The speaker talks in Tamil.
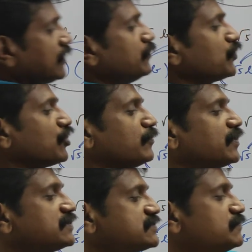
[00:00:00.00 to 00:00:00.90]
தான்
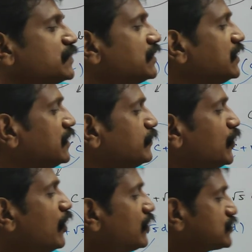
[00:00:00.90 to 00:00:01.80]
முக்கியமான சிம்பிள்
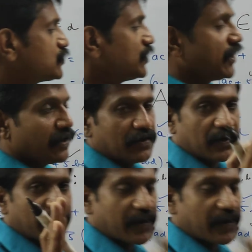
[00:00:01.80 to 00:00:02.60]
பிலாங்ஸ் டு ஏன்னு நீங்கள்